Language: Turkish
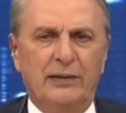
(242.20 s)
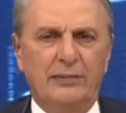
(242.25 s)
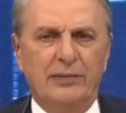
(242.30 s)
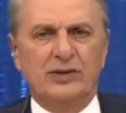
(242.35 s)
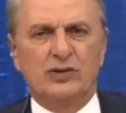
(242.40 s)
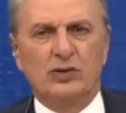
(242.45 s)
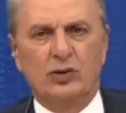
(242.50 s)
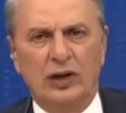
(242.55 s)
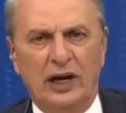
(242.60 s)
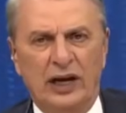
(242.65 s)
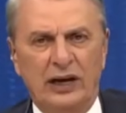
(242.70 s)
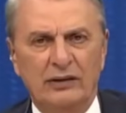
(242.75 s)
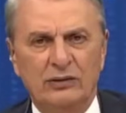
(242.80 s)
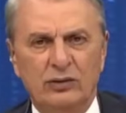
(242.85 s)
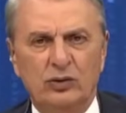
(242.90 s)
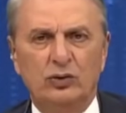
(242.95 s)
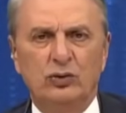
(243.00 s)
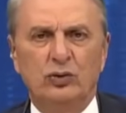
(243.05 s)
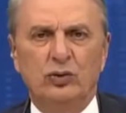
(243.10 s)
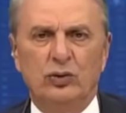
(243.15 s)
tren gelmez
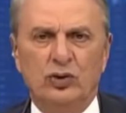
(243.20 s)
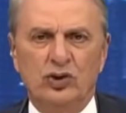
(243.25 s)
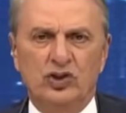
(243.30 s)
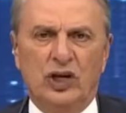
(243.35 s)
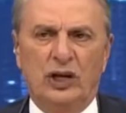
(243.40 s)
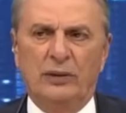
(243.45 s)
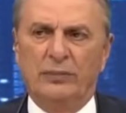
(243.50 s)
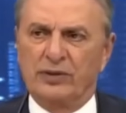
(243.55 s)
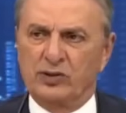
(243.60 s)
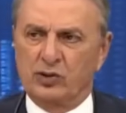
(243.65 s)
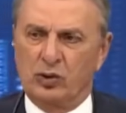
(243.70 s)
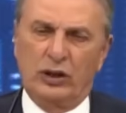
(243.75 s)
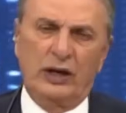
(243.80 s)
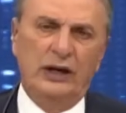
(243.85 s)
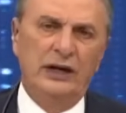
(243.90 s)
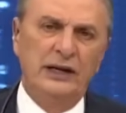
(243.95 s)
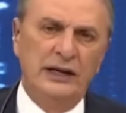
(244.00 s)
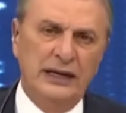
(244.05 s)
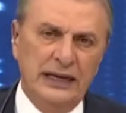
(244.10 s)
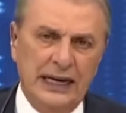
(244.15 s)
ola, düdüğünü
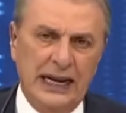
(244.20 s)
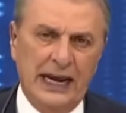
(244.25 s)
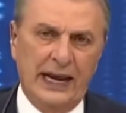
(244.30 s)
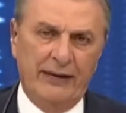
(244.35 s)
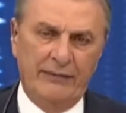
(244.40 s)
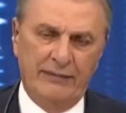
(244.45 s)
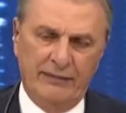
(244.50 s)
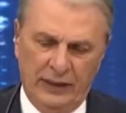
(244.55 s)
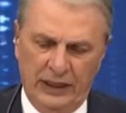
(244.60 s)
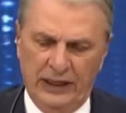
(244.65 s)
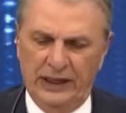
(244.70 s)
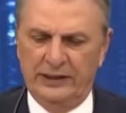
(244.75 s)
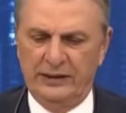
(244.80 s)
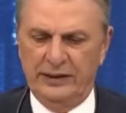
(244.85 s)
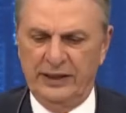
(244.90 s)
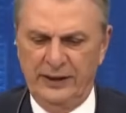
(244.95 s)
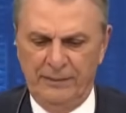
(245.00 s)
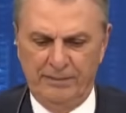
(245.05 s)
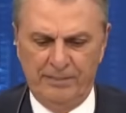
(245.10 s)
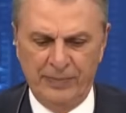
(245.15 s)
çalmaz ola. Niye
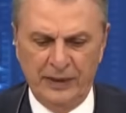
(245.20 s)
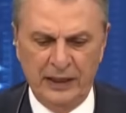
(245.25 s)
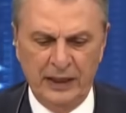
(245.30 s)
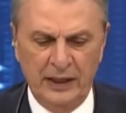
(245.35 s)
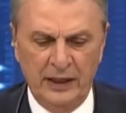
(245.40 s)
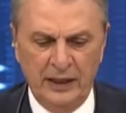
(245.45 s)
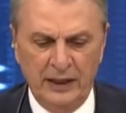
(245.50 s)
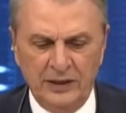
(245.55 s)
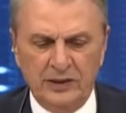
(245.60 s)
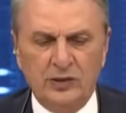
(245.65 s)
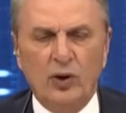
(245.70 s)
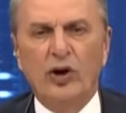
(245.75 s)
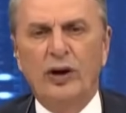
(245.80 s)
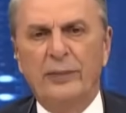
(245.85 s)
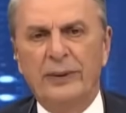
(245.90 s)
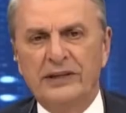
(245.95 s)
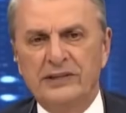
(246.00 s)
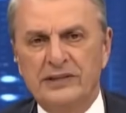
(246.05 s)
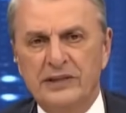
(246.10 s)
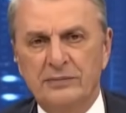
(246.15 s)
falan diye.
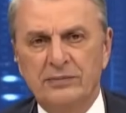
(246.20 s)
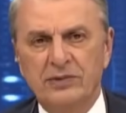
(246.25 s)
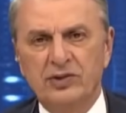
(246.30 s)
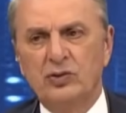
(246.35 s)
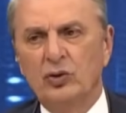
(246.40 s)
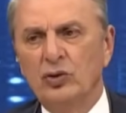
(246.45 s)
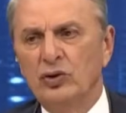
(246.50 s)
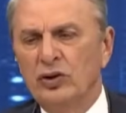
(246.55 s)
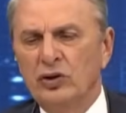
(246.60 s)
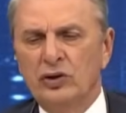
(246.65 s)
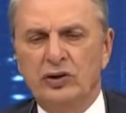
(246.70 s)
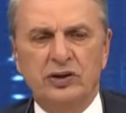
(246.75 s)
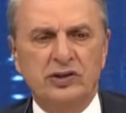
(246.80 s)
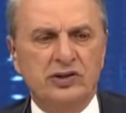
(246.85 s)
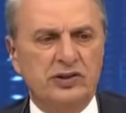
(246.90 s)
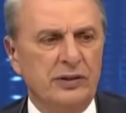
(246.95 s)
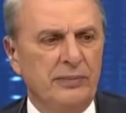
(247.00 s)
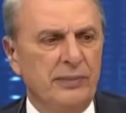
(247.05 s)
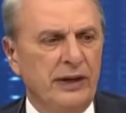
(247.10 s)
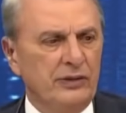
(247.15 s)
İşte ona benzetmiş. O
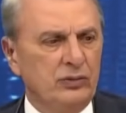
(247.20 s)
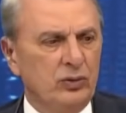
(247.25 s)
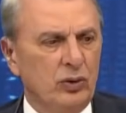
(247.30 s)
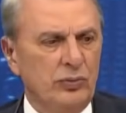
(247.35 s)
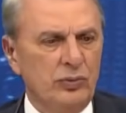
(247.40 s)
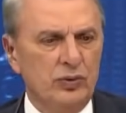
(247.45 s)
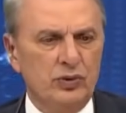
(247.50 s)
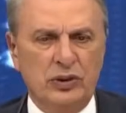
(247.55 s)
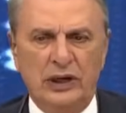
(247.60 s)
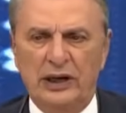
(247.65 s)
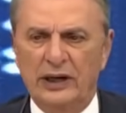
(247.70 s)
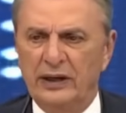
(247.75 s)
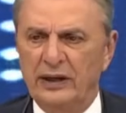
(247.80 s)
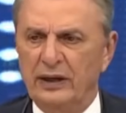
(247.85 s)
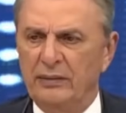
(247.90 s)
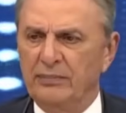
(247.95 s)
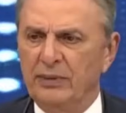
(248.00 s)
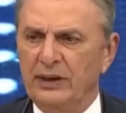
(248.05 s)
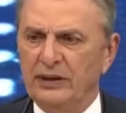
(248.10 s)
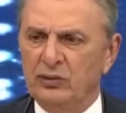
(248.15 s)
diyor ki işte
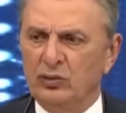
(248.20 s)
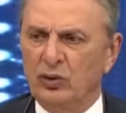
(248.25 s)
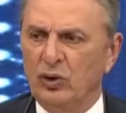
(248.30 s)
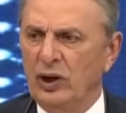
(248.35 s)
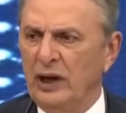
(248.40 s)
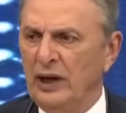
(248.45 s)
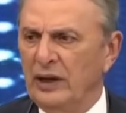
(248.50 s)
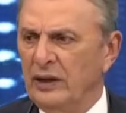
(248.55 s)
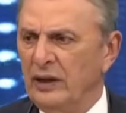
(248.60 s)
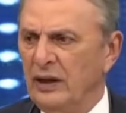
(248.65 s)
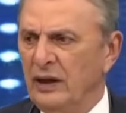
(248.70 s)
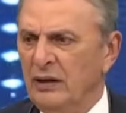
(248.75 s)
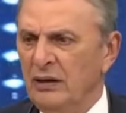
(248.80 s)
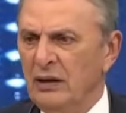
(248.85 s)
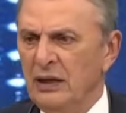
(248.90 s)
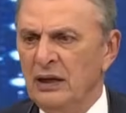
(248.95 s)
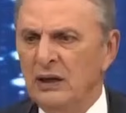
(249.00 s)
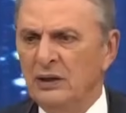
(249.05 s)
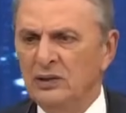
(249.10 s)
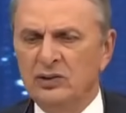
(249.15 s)
metrobüslerde,
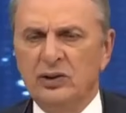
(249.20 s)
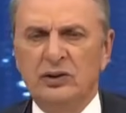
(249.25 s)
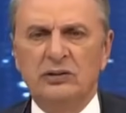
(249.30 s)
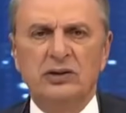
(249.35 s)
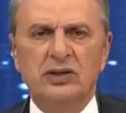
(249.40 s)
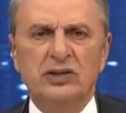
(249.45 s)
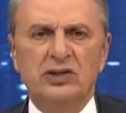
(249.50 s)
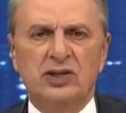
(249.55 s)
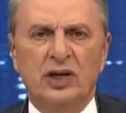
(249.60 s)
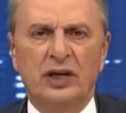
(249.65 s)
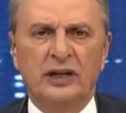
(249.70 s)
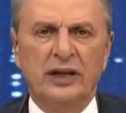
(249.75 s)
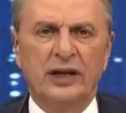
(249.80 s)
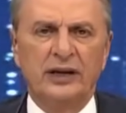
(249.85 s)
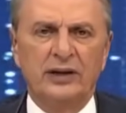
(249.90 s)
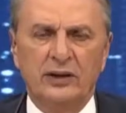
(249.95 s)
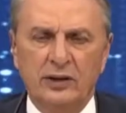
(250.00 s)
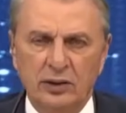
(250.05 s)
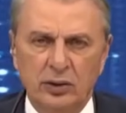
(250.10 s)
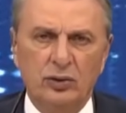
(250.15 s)
metrolarda işte
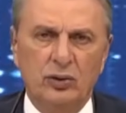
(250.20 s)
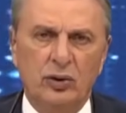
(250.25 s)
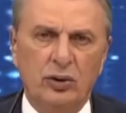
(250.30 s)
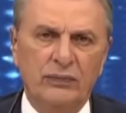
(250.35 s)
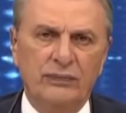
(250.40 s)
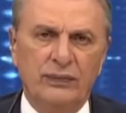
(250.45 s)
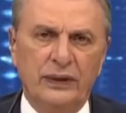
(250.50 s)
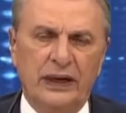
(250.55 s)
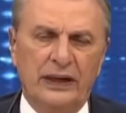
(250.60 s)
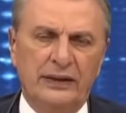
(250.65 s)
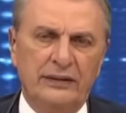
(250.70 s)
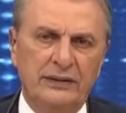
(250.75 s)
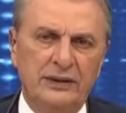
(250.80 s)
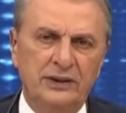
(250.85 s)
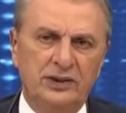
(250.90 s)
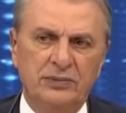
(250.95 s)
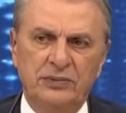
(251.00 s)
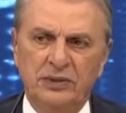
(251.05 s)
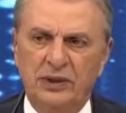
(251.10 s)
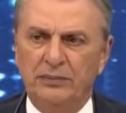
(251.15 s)
insanlar yığılıyor
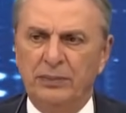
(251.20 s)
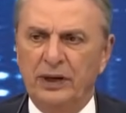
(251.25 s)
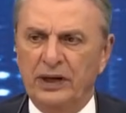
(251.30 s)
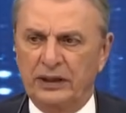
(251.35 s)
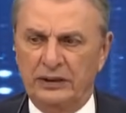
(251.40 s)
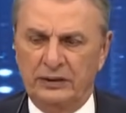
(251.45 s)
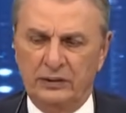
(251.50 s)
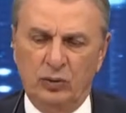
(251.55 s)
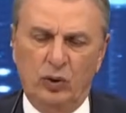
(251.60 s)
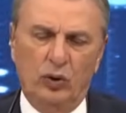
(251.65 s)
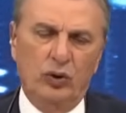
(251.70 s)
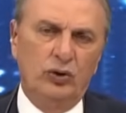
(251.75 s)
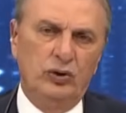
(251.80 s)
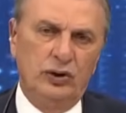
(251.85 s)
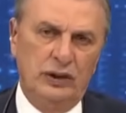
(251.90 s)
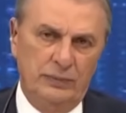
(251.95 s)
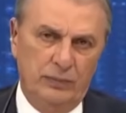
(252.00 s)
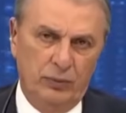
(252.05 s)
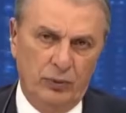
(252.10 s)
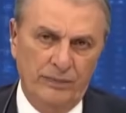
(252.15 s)
filan. Şimdi bakın
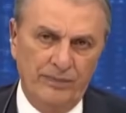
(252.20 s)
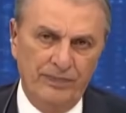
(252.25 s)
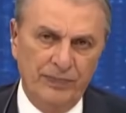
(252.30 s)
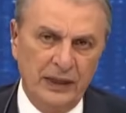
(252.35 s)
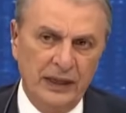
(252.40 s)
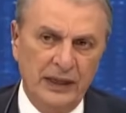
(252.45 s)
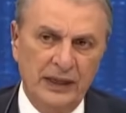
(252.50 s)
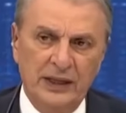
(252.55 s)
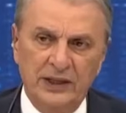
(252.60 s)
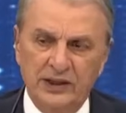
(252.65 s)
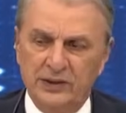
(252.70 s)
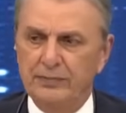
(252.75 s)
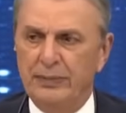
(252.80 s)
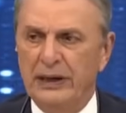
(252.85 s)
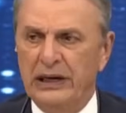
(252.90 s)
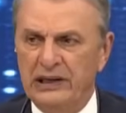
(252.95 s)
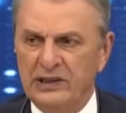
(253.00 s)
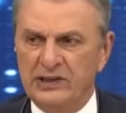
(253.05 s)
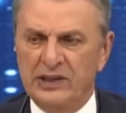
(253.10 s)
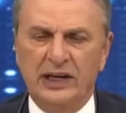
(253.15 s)
doğru değil bu.
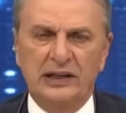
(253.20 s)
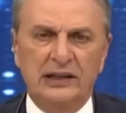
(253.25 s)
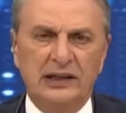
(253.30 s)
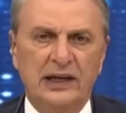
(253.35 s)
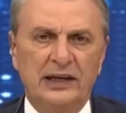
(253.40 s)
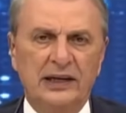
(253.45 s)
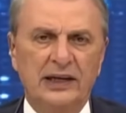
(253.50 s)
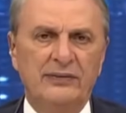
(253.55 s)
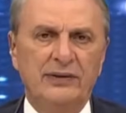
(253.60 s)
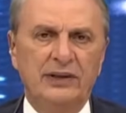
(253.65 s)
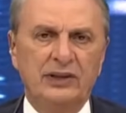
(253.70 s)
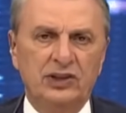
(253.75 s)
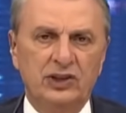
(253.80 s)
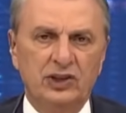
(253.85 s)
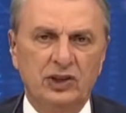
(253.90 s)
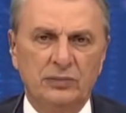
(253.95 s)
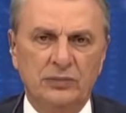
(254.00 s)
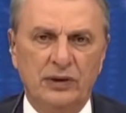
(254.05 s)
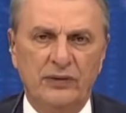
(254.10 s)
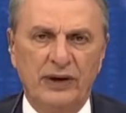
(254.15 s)
Şimdi belli saatlerde
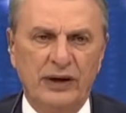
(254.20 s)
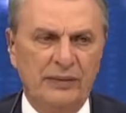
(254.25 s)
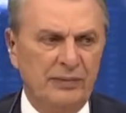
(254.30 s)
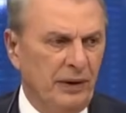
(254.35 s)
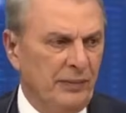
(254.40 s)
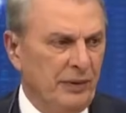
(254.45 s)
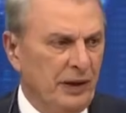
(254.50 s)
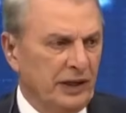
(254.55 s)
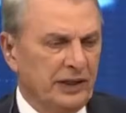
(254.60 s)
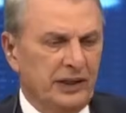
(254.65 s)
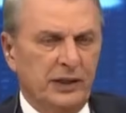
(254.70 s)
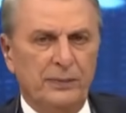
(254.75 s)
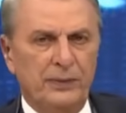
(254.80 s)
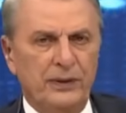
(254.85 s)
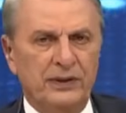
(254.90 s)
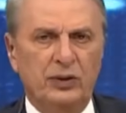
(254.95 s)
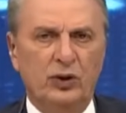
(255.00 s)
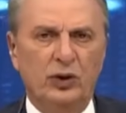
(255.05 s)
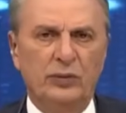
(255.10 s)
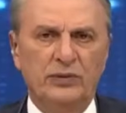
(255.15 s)
evet yığılma var mı ama
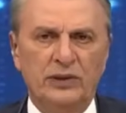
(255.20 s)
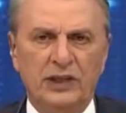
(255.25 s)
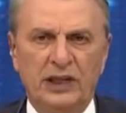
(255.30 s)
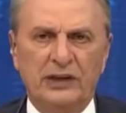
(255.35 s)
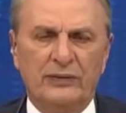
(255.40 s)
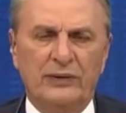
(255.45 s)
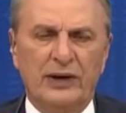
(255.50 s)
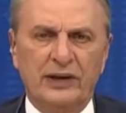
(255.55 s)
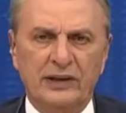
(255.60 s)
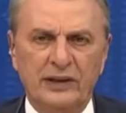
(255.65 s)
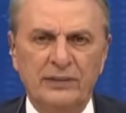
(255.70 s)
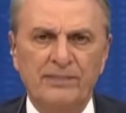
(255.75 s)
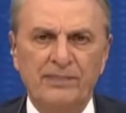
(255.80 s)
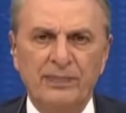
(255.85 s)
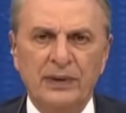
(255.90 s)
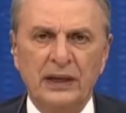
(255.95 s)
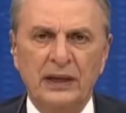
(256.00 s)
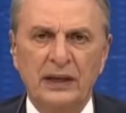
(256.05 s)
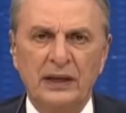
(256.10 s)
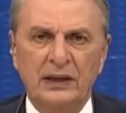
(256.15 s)
AKP döneminde de
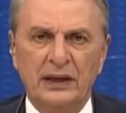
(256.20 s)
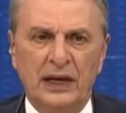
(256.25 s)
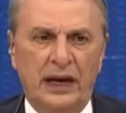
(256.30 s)
vardı.